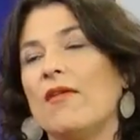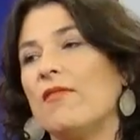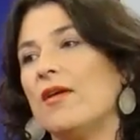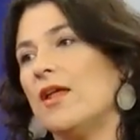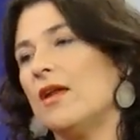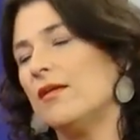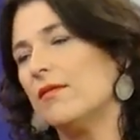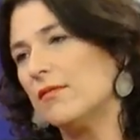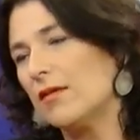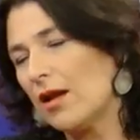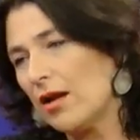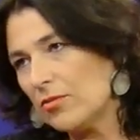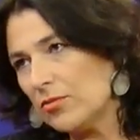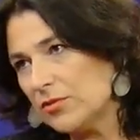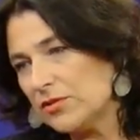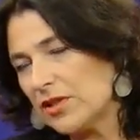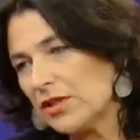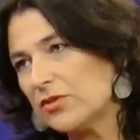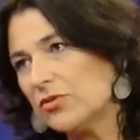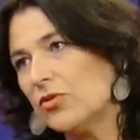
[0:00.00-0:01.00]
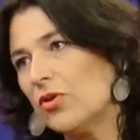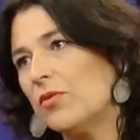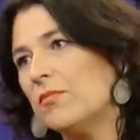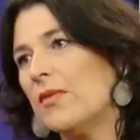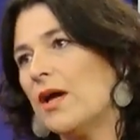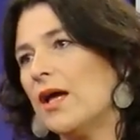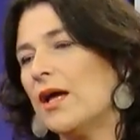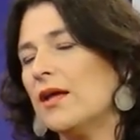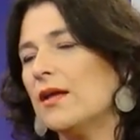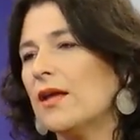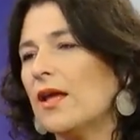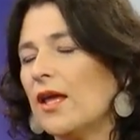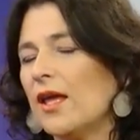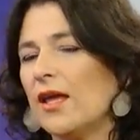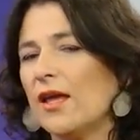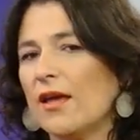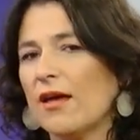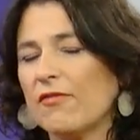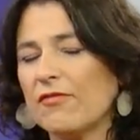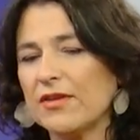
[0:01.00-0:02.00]
ver algún sector más
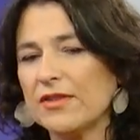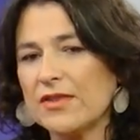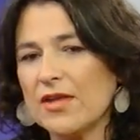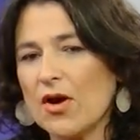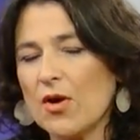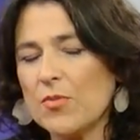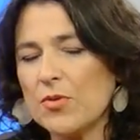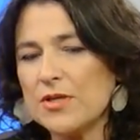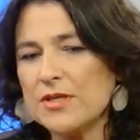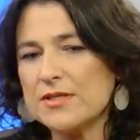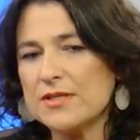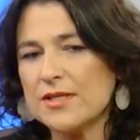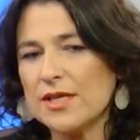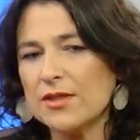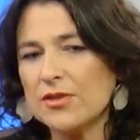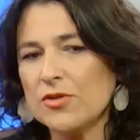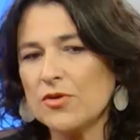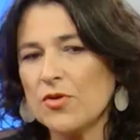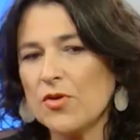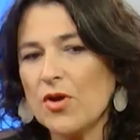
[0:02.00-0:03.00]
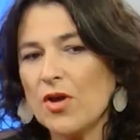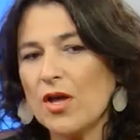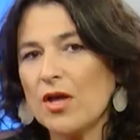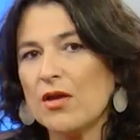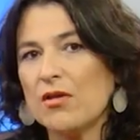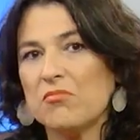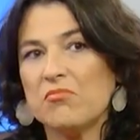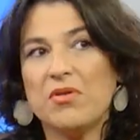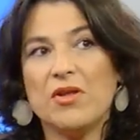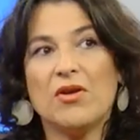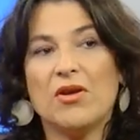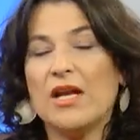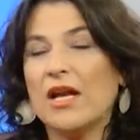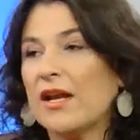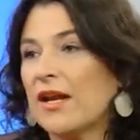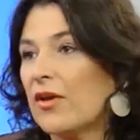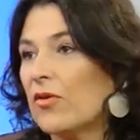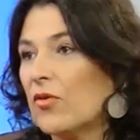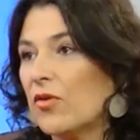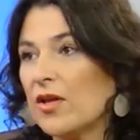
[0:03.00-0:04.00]
eh, afectado por incendio, pero en el
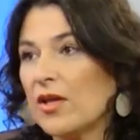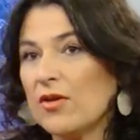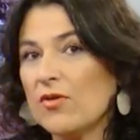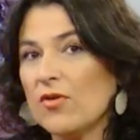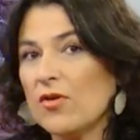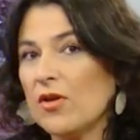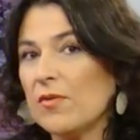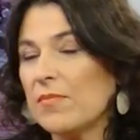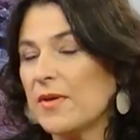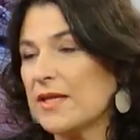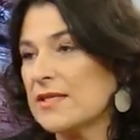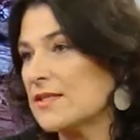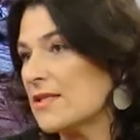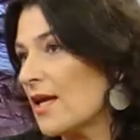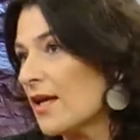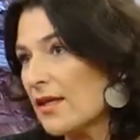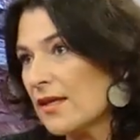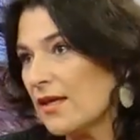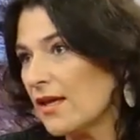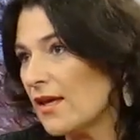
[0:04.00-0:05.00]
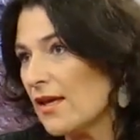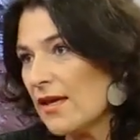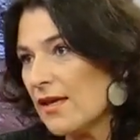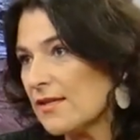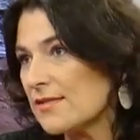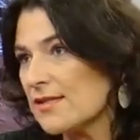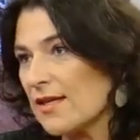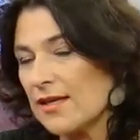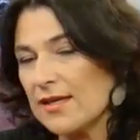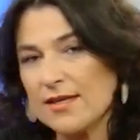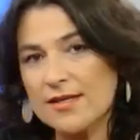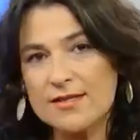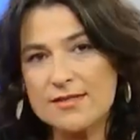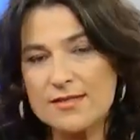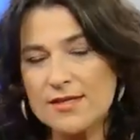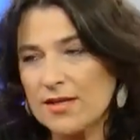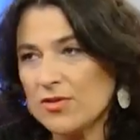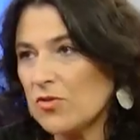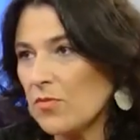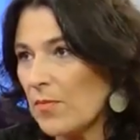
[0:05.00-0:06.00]
recorrido el paisaje seguía
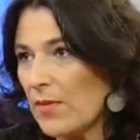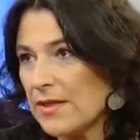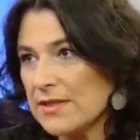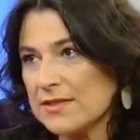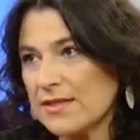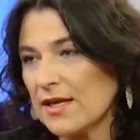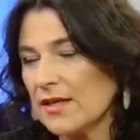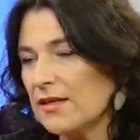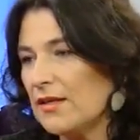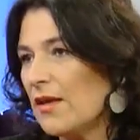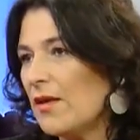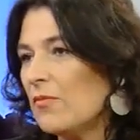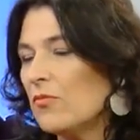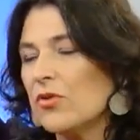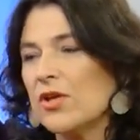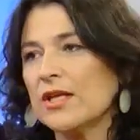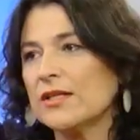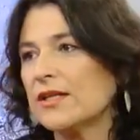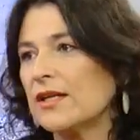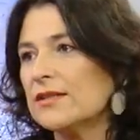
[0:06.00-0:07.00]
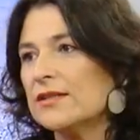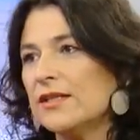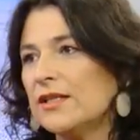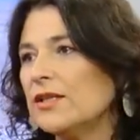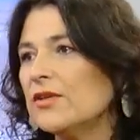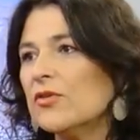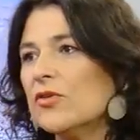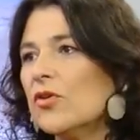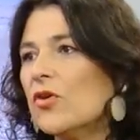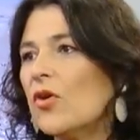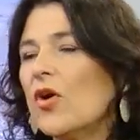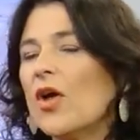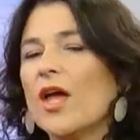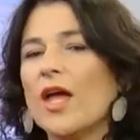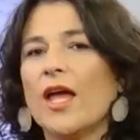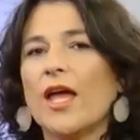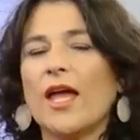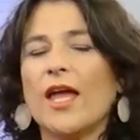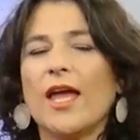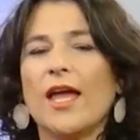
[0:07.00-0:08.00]
siendo un paisaje muy atractivo
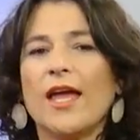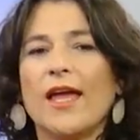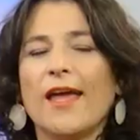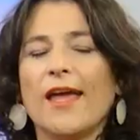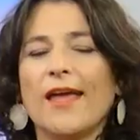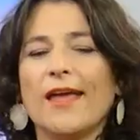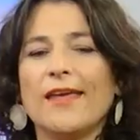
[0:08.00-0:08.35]
eh,